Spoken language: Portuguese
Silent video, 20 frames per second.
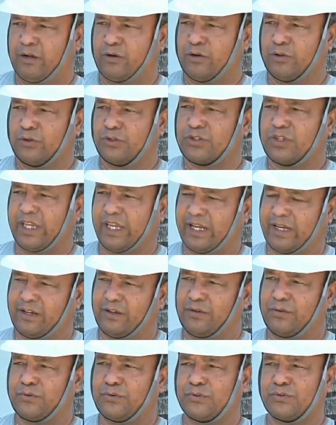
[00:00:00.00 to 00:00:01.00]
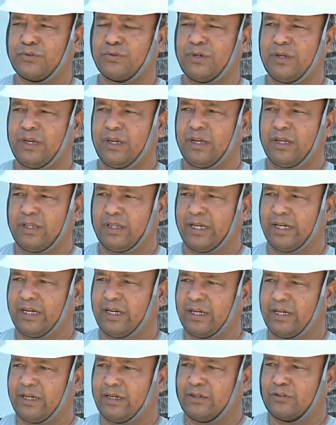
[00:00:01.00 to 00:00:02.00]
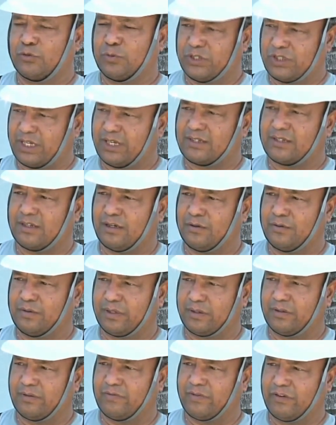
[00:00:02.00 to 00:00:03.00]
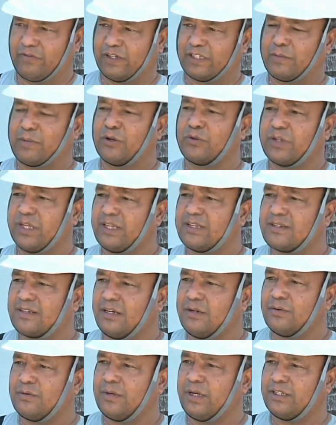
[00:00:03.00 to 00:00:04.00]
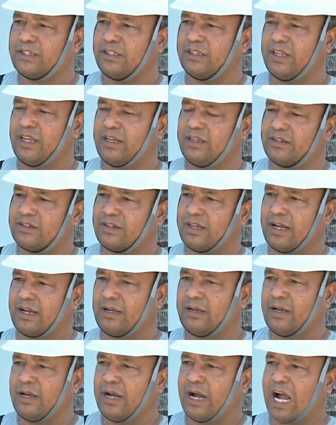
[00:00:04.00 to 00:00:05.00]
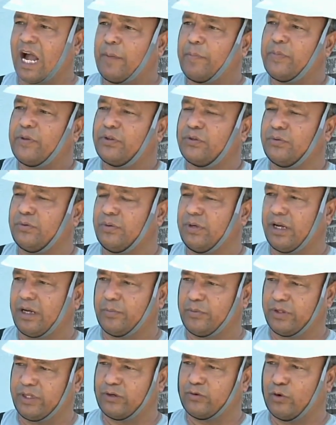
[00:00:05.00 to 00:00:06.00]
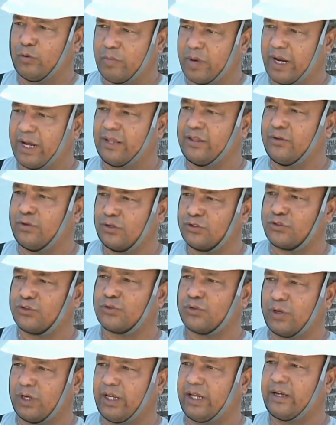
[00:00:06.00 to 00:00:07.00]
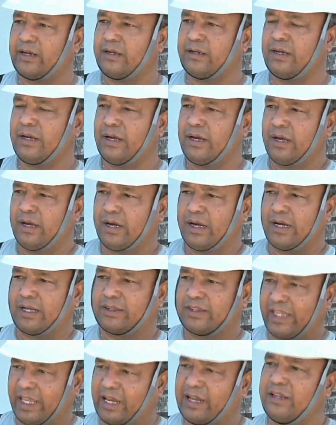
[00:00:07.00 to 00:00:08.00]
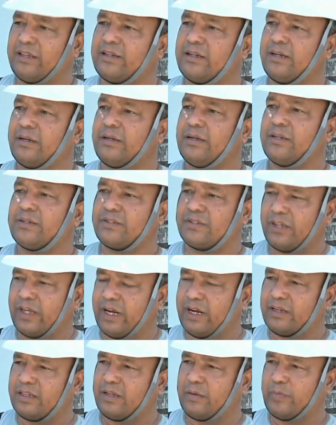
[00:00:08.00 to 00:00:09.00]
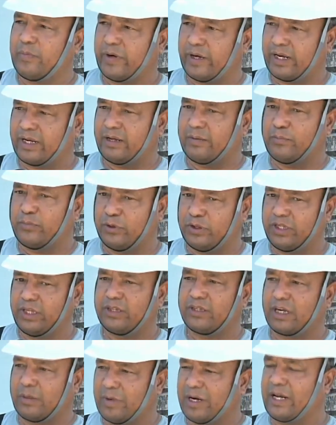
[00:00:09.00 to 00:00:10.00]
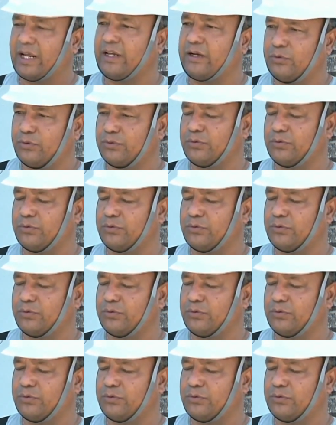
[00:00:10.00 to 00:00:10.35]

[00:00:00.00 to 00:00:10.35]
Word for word: E quando os técnicos da subestação vai fazer manutenção, a gente tem que estar apto a poder cobrar dos nossos colegas a técnica certa para poder trabalhar em